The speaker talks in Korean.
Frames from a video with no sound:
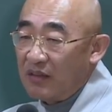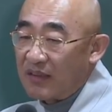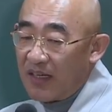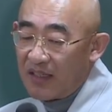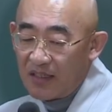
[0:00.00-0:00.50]

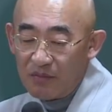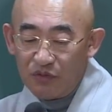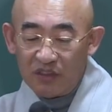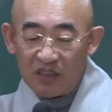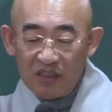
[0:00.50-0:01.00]
자기가
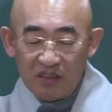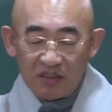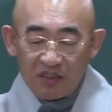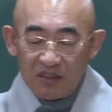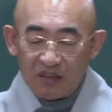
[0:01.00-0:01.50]
문제를
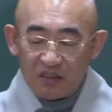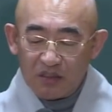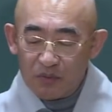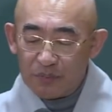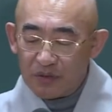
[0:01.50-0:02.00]
일으키는
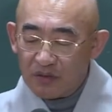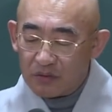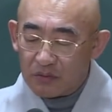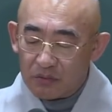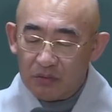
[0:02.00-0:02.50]
경이
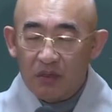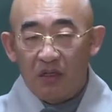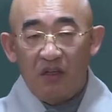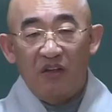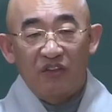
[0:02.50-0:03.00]
보편적으로
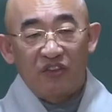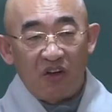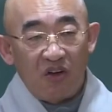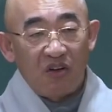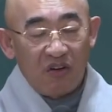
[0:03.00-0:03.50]

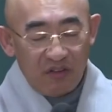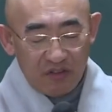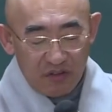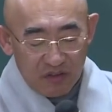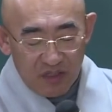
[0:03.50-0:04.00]
적어요.